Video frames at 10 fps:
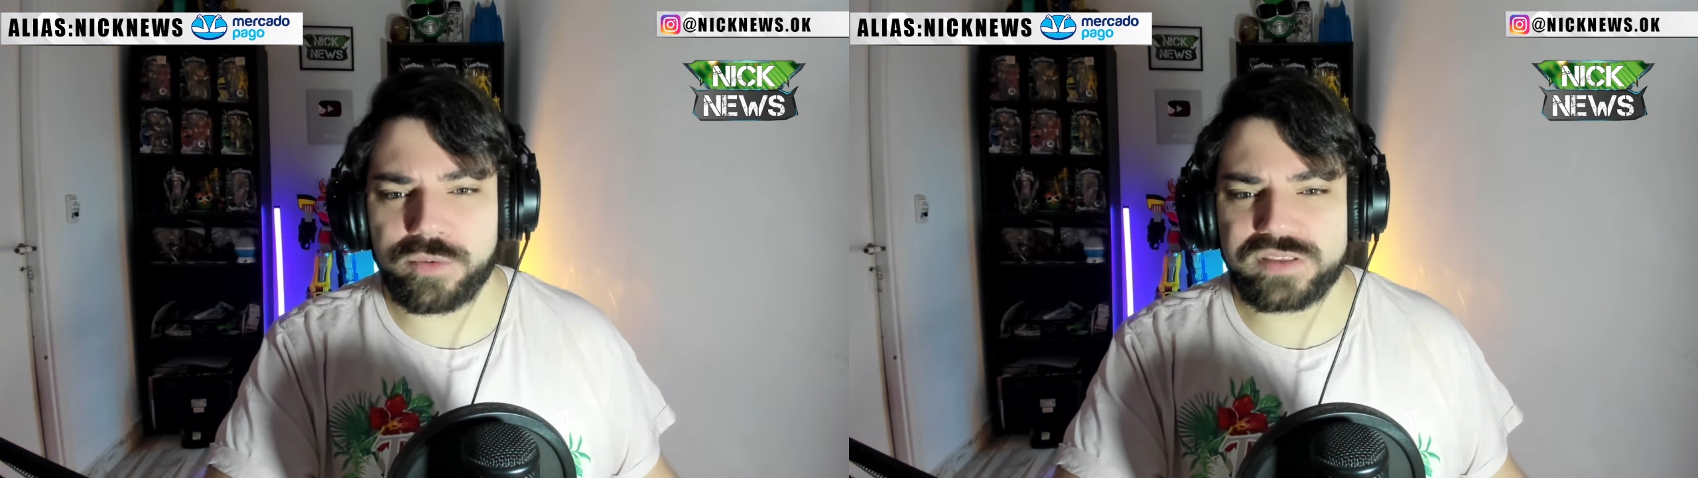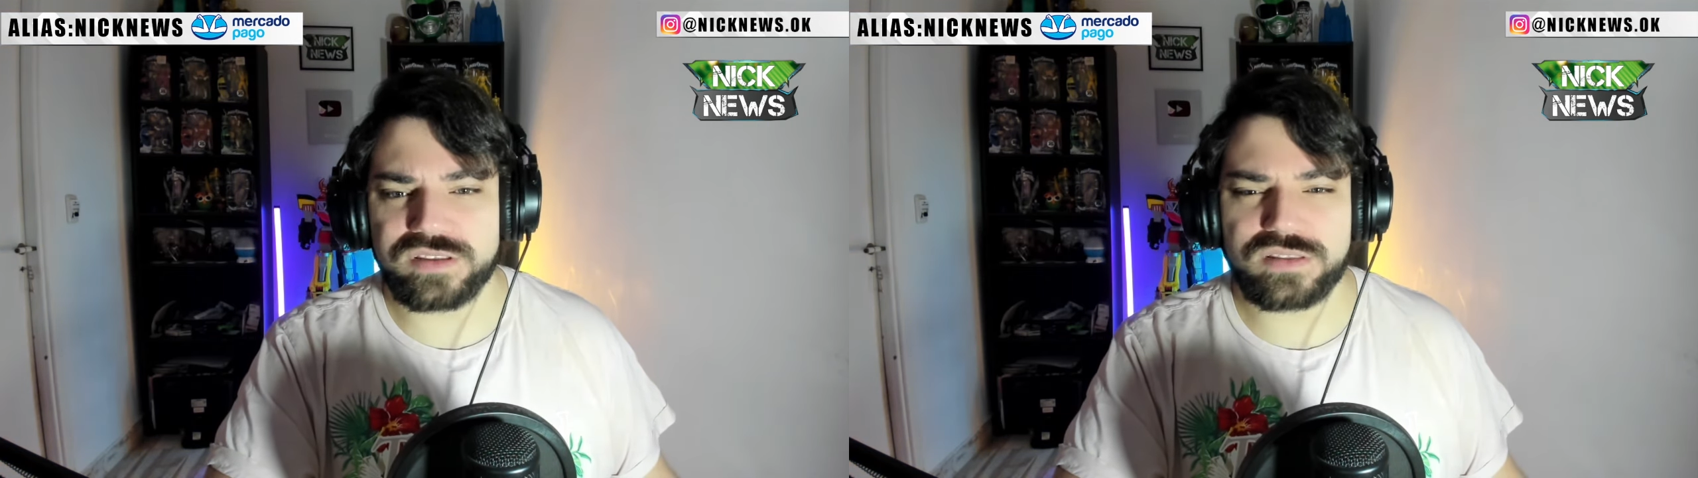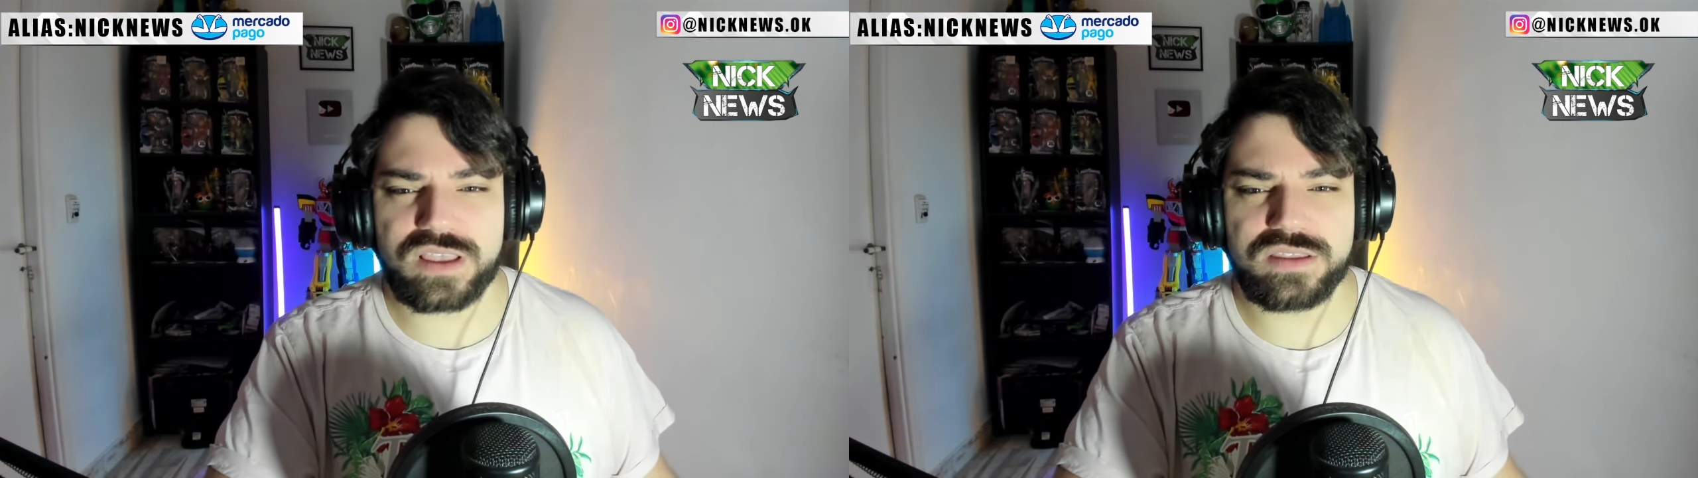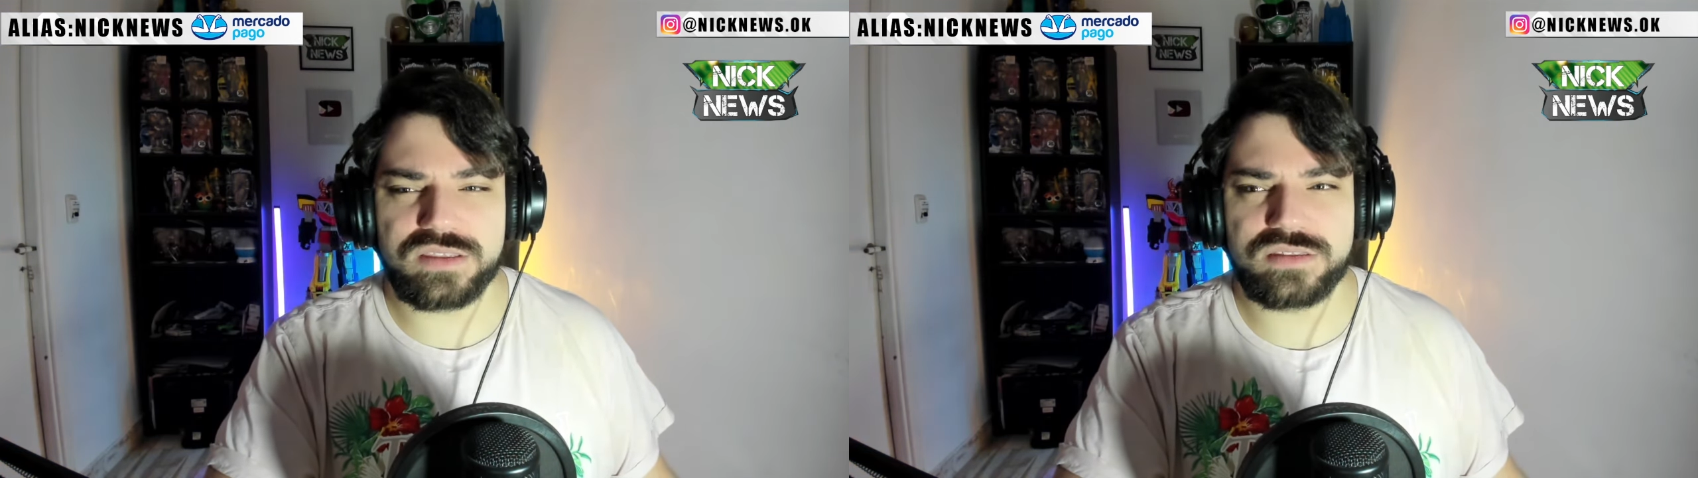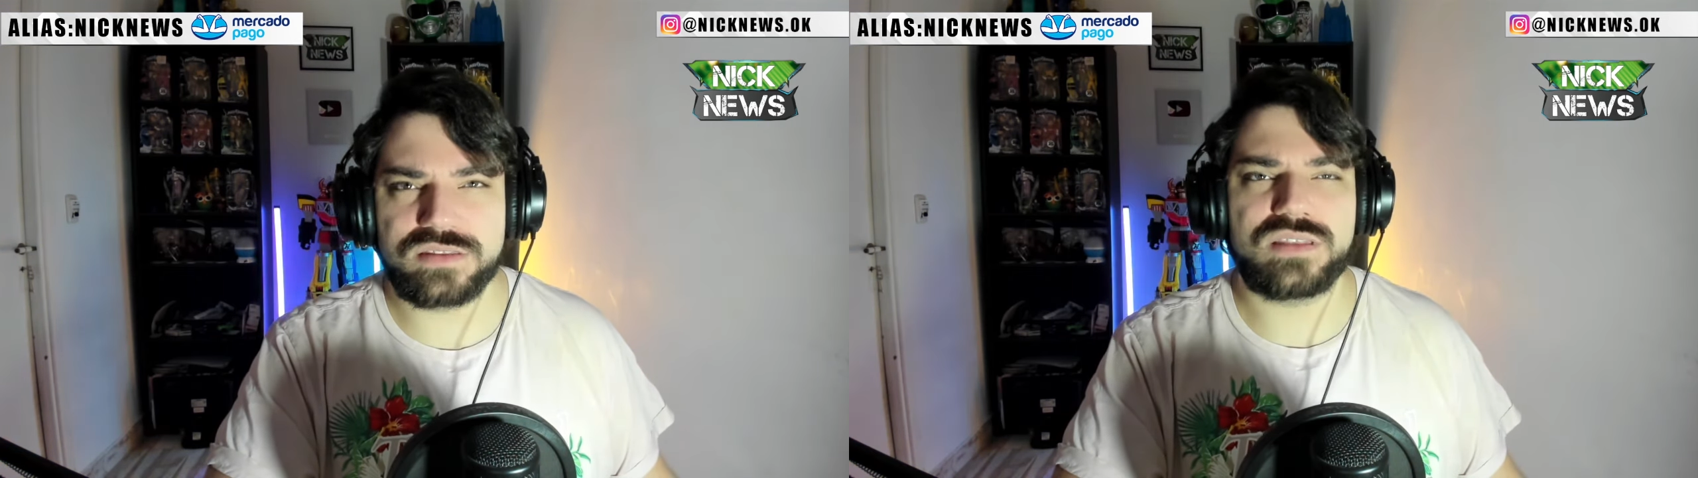como hace
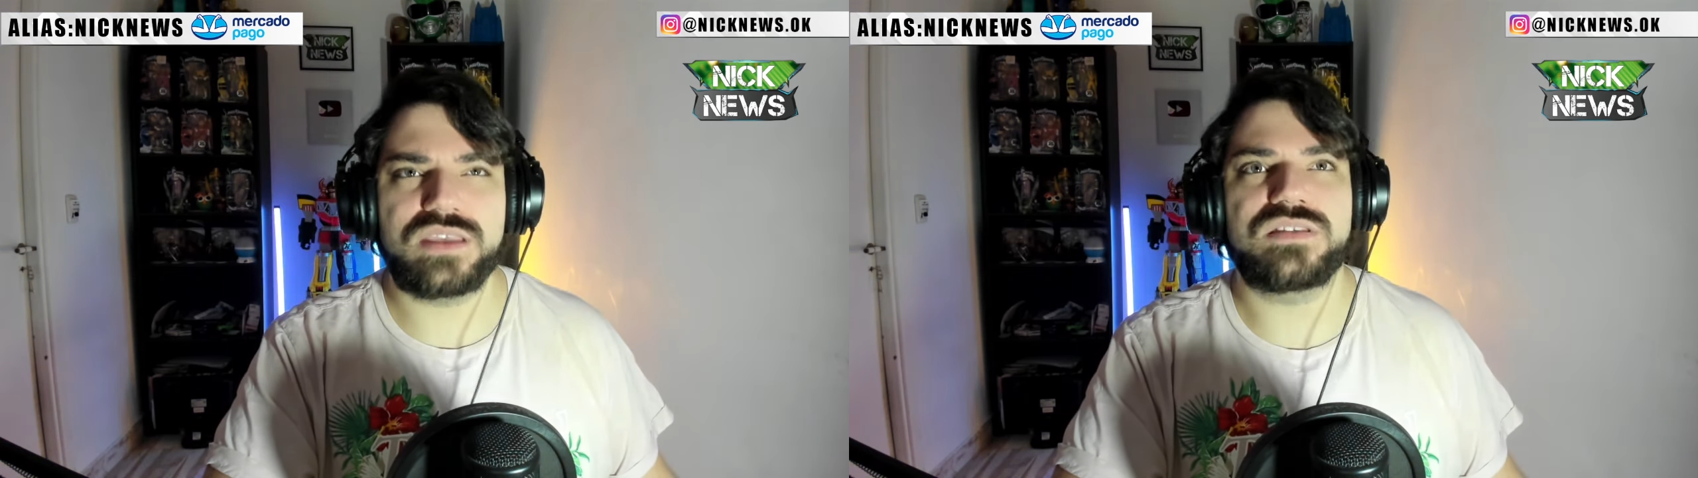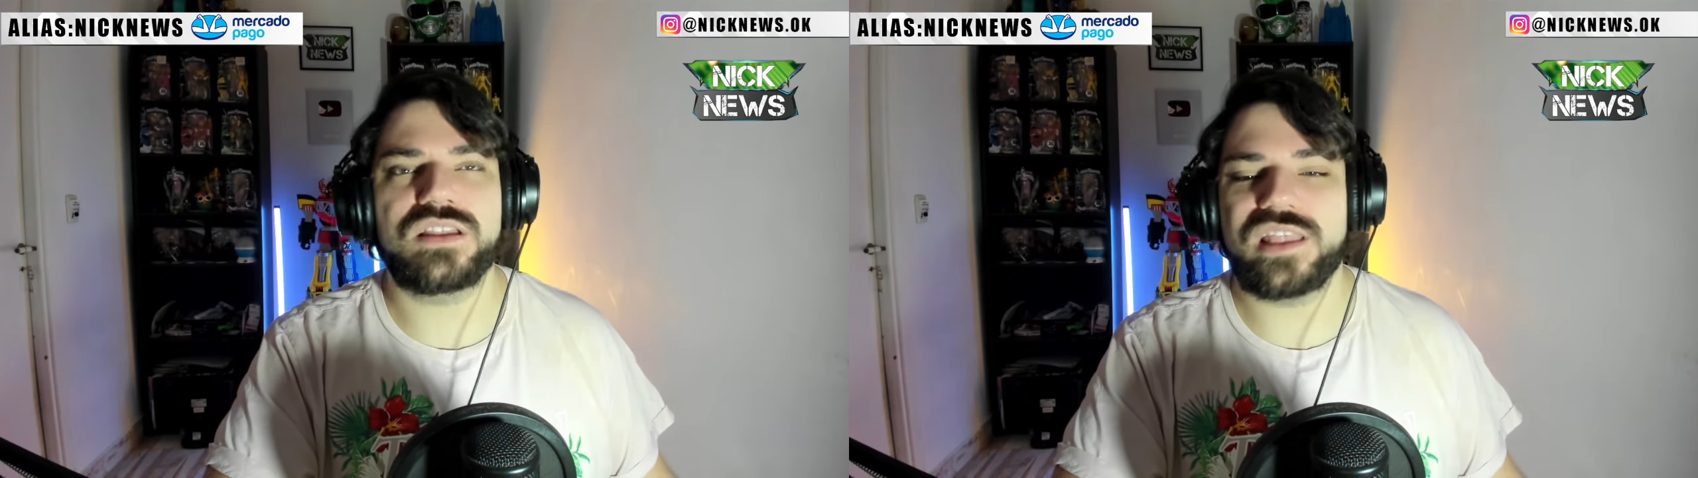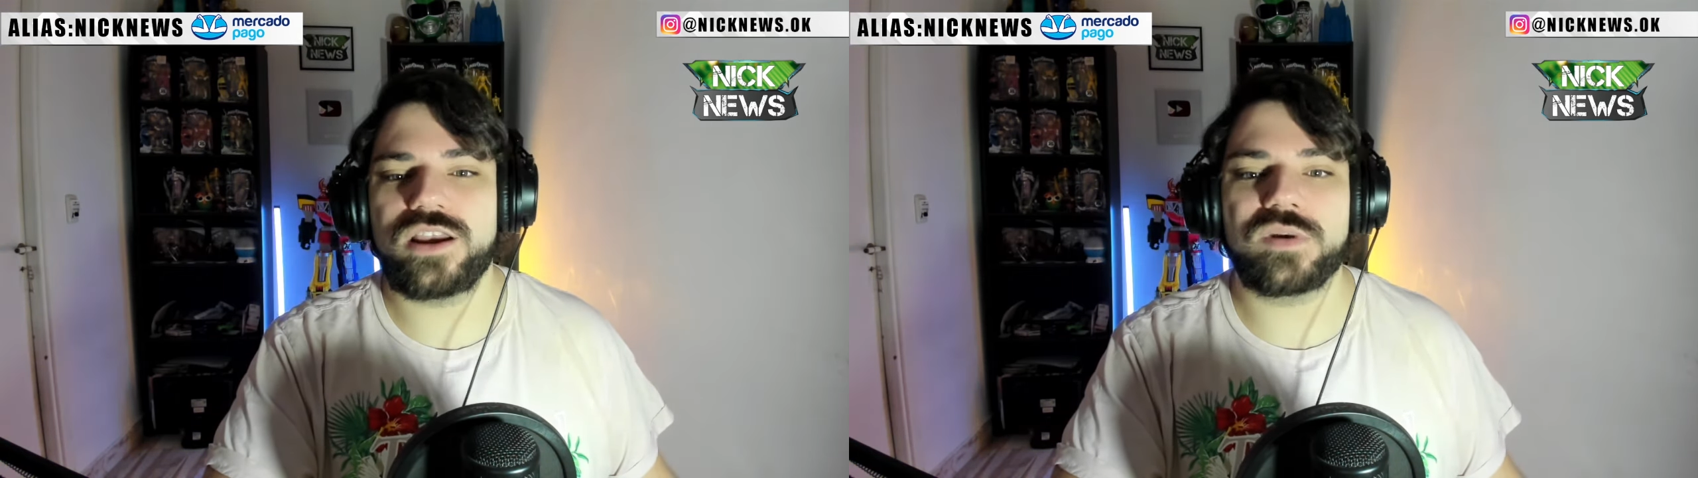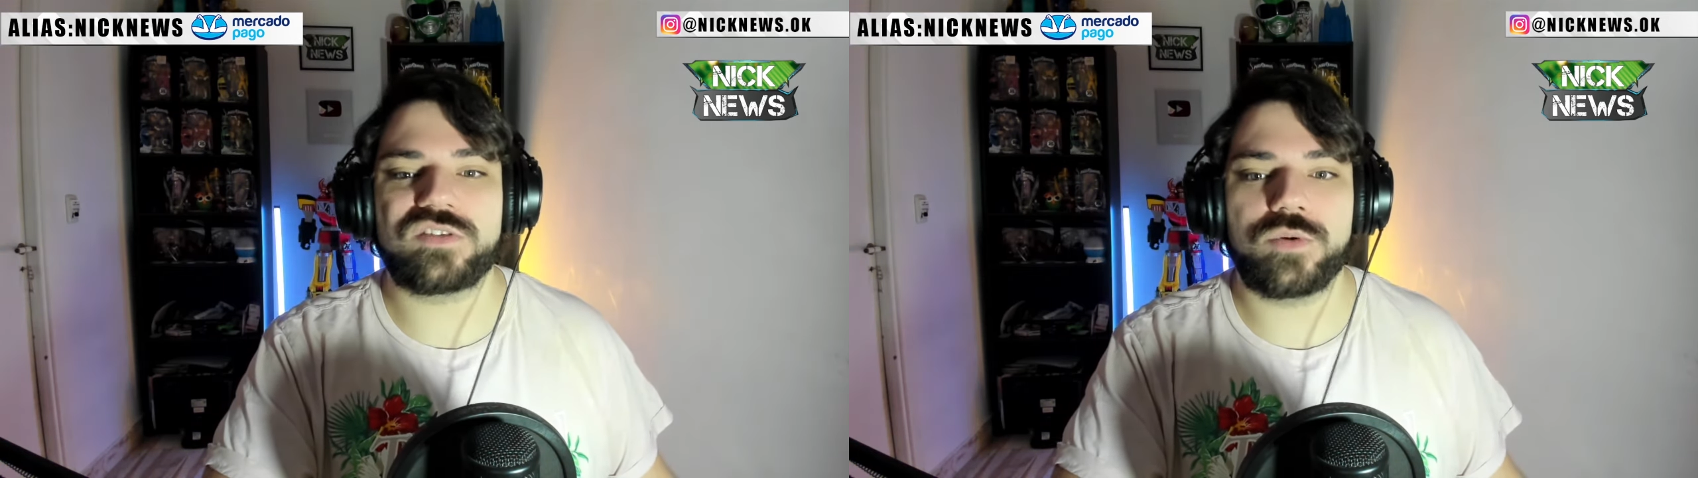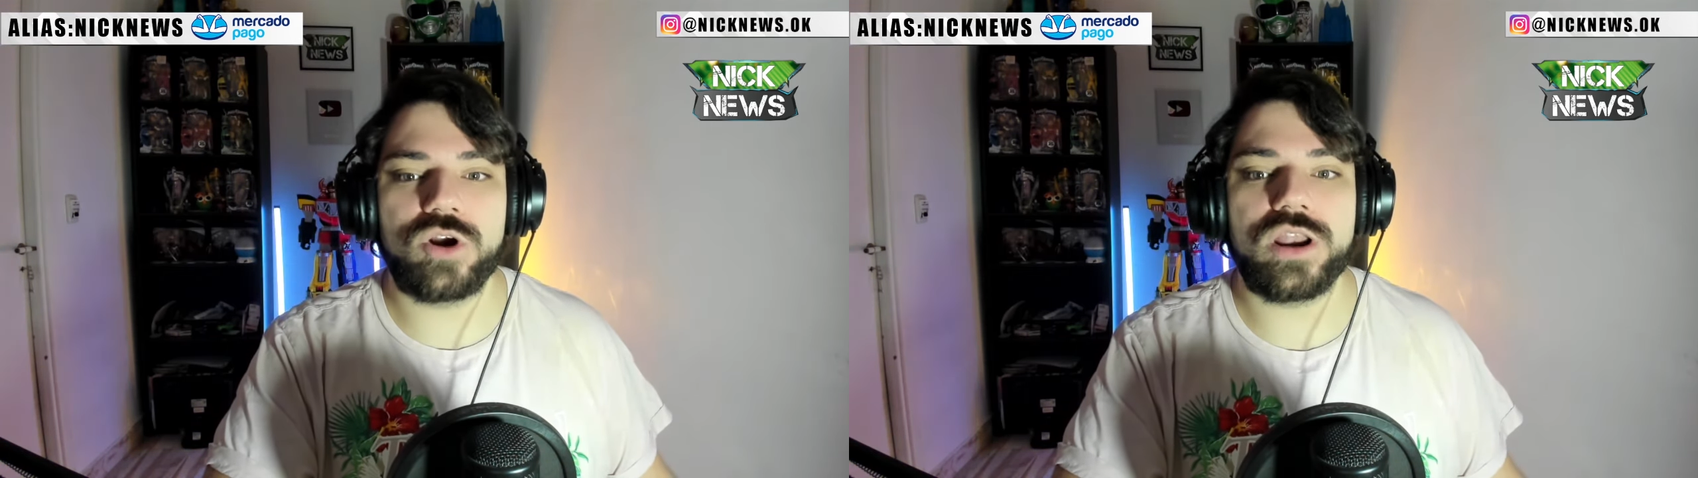6, 6 7 años más
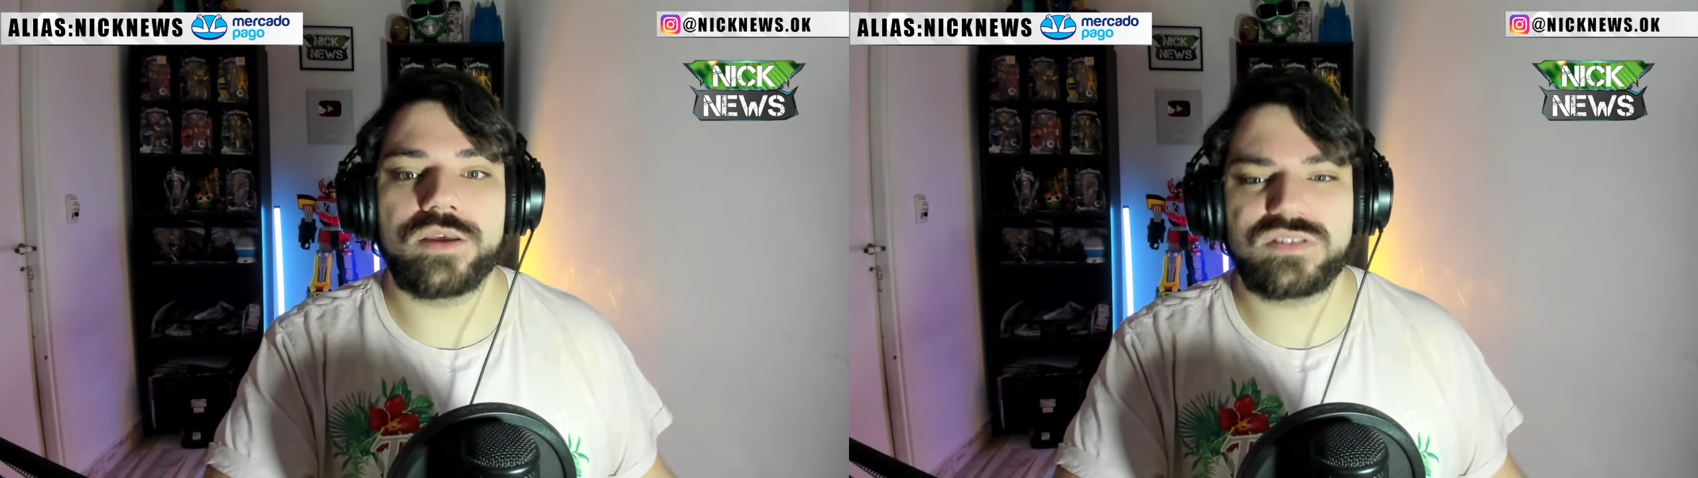o menos,